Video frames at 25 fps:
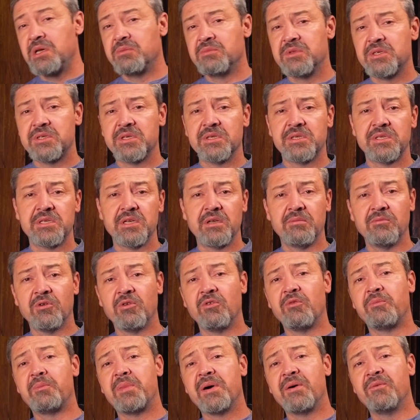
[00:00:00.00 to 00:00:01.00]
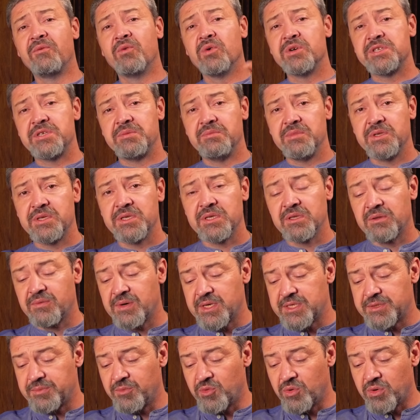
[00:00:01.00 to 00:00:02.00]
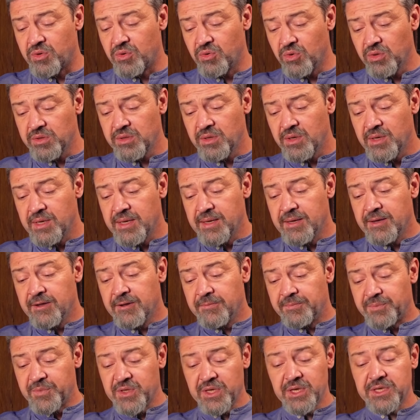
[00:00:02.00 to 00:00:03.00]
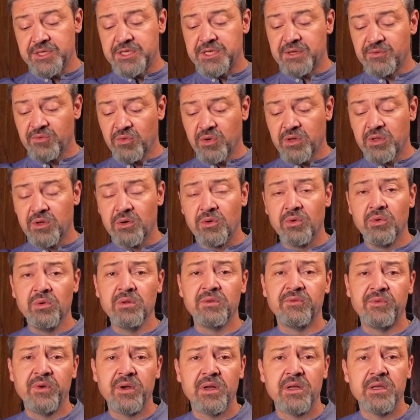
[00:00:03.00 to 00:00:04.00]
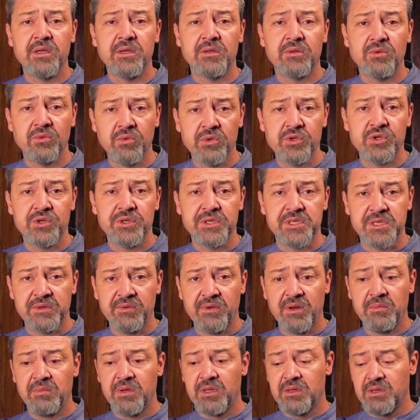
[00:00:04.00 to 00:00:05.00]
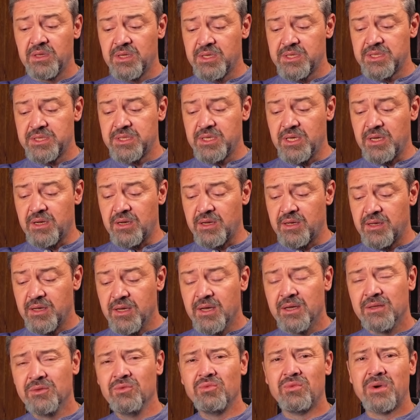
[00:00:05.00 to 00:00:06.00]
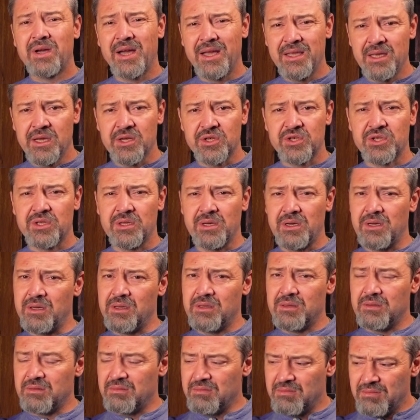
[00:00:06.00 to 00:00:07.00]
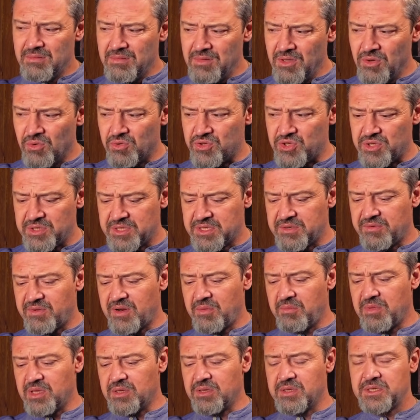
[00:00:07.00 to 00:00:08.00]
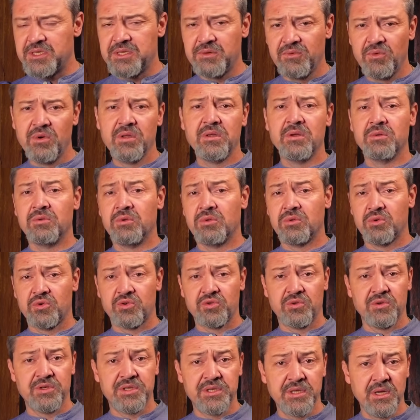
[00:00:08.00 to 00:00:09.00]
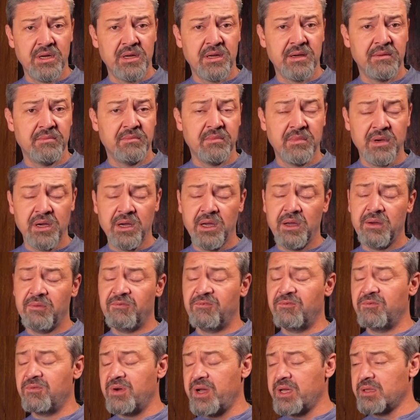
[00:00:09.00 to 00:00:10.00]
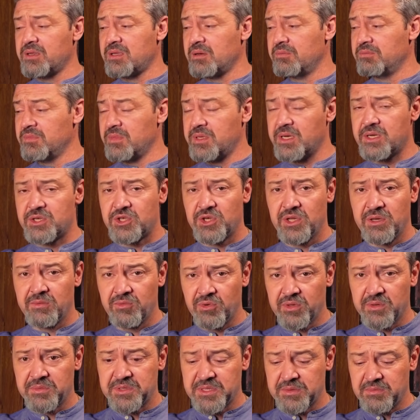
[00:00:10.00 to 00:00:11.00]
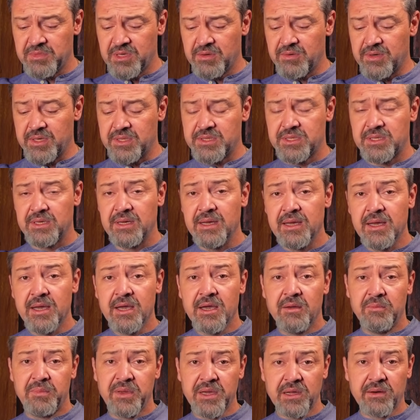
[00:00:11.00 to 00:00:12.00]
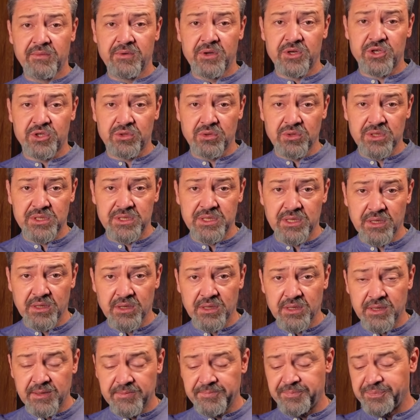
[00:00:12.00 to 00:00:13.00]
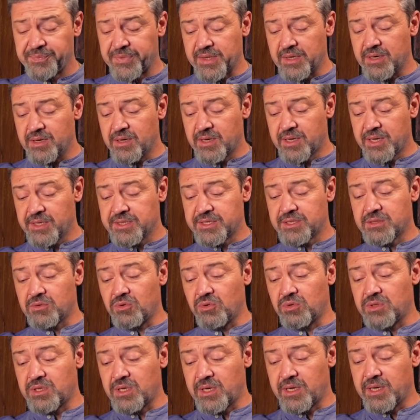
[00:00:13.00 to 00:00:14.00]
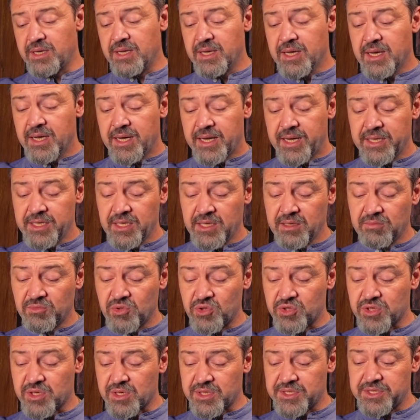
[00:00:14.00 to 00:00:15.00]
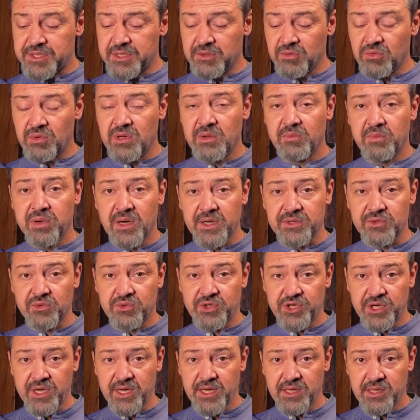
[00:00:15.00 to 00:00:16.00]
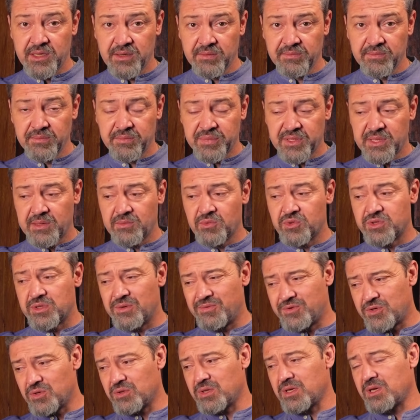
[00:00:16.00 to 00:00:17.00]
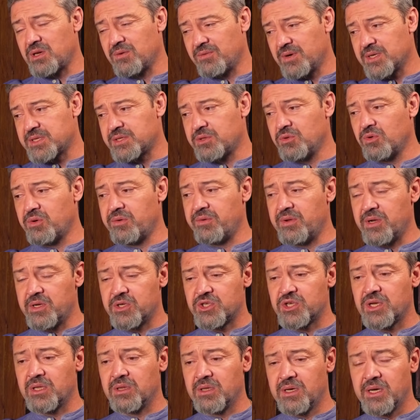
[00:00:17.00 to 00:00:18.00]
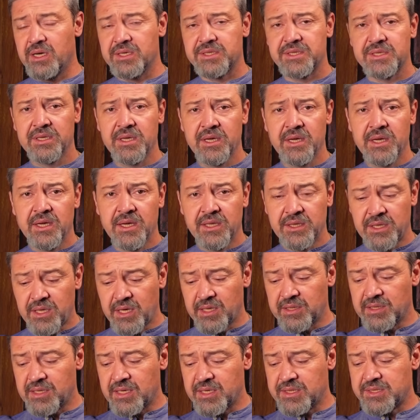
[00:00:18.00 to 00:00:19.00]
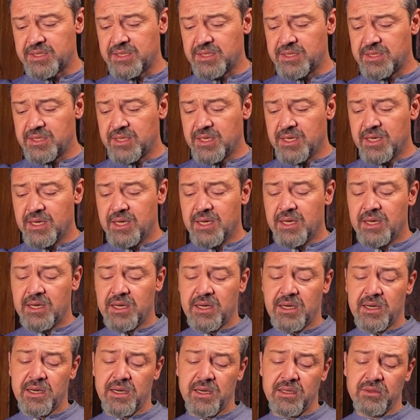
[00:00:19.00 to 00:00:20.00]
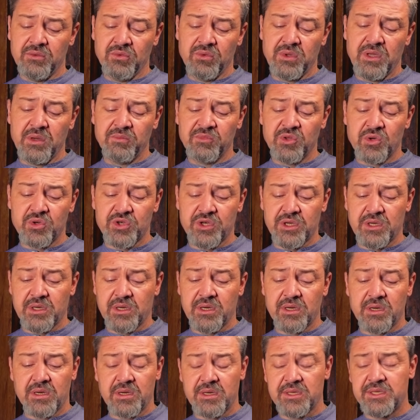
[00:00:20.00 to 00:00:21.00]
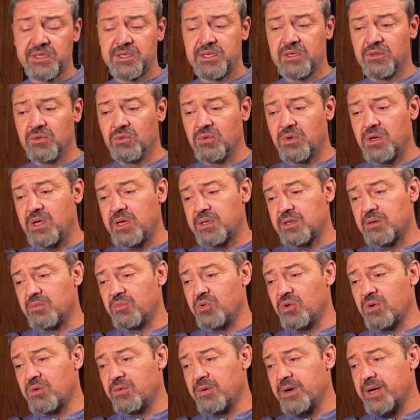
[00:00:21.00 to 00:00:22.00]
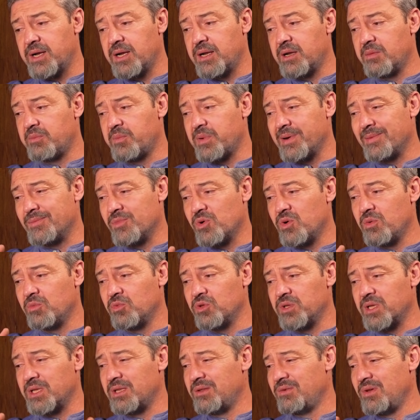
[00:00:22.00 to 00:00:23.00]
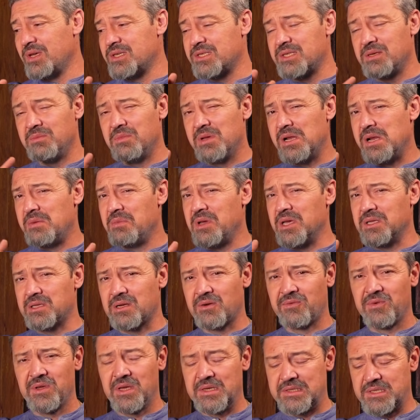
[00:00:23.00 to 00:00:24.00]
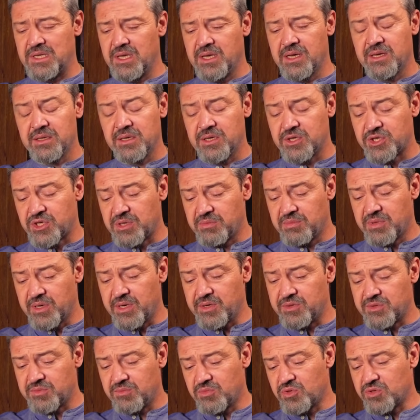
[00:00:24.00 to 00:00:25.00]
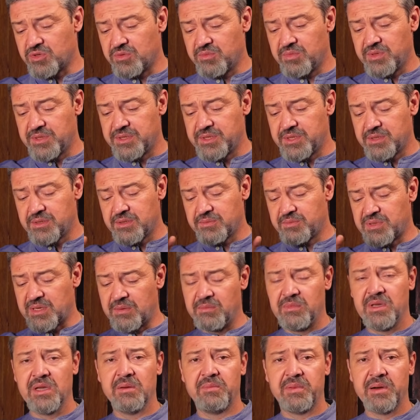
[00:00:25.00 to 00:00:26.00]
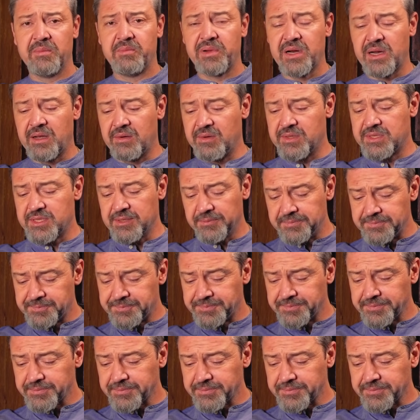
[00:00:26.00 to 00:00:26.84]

77 по 88 год, да и сегодня он выглядит очень современно и стильно. Ну, конечно, не очень современно сегодня, но то, что стильно, мы в этом даже не будем сомневаться. Первое, что сделали э, конструкторы. Они немножко растянули базу чайки, потому что все-таки в основе лежал ГАЗ-13. А, ну, немножко растянули это буквально, по-моему, на 200 миллиметров, если я не ошибаюсь. Может быть, там меня поправите.